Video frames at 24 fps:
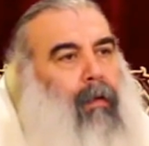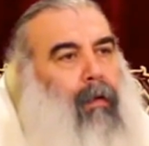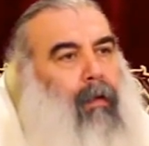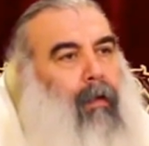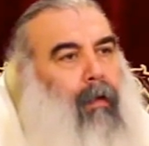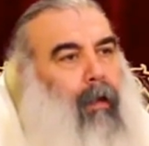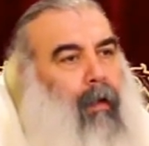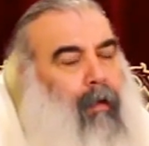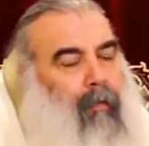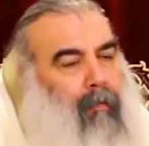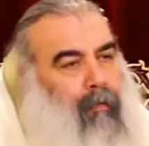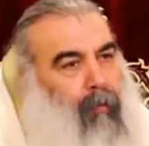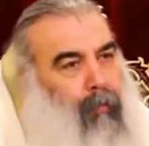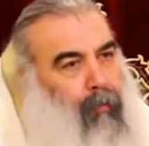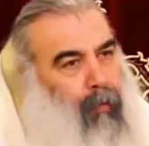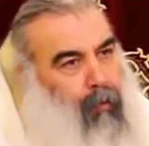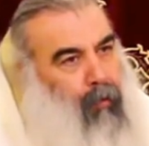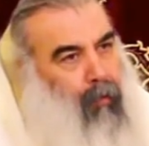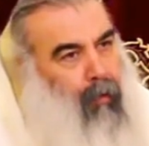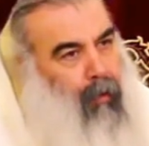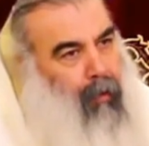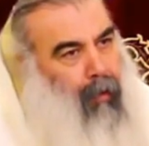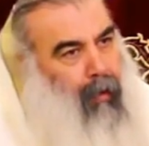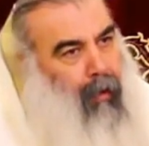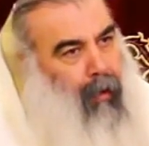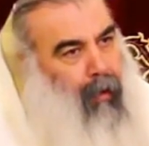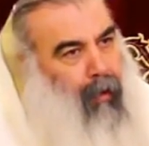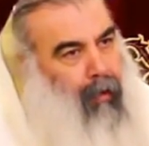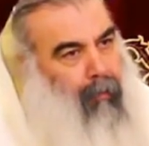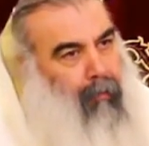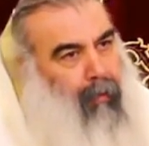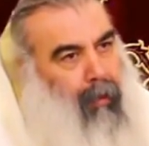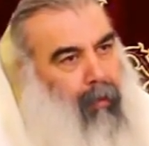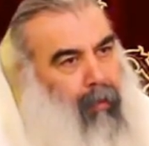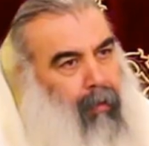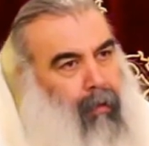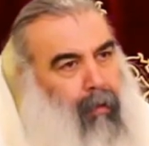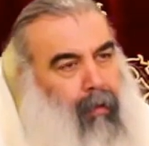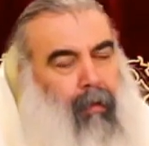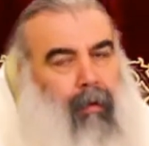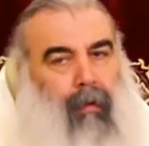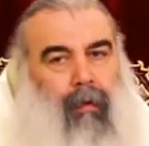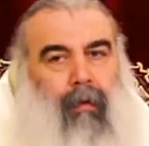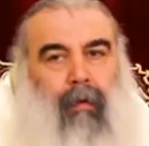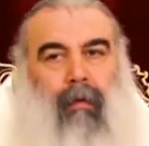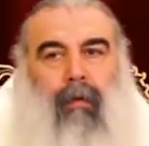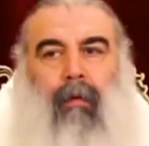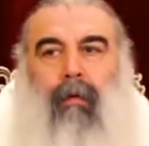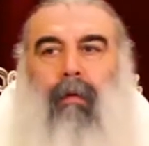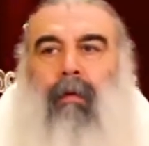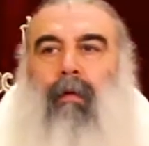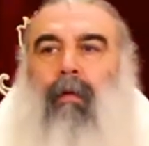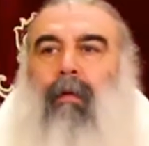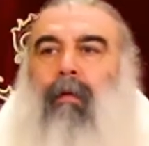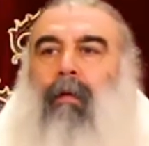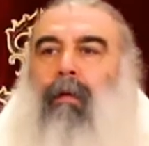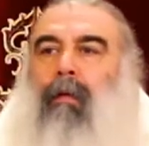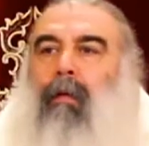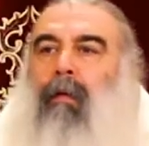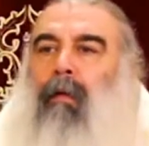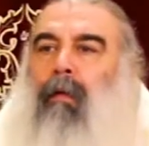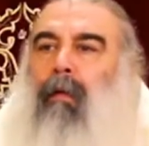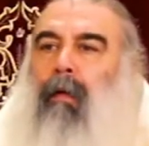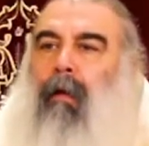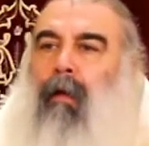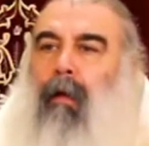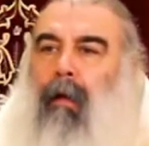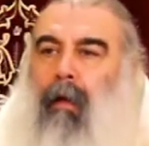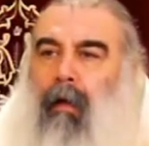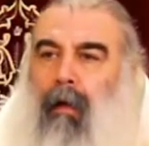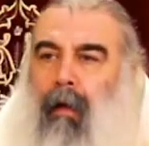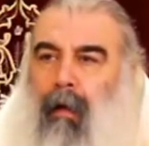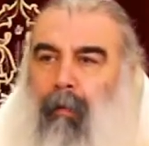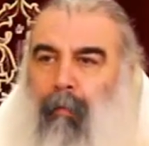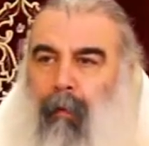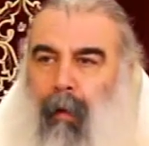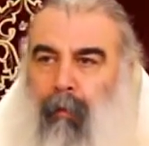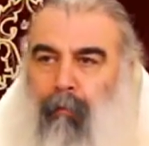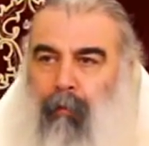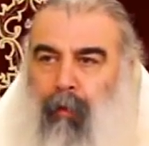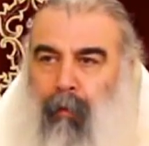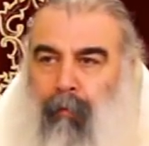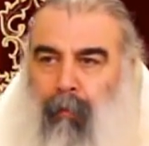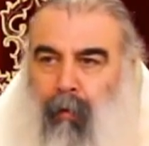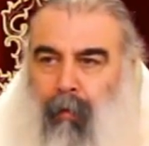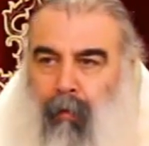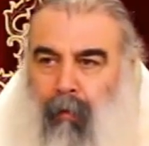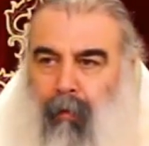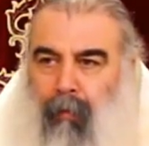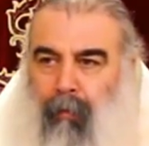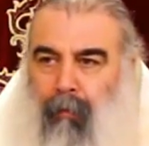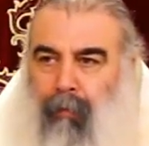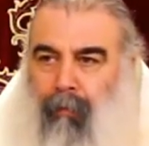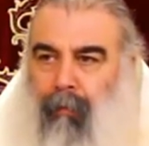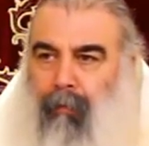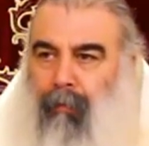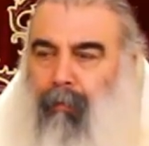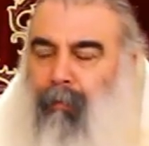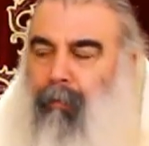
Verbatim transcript: لازم ادخل لقلبك الايام عم تمرق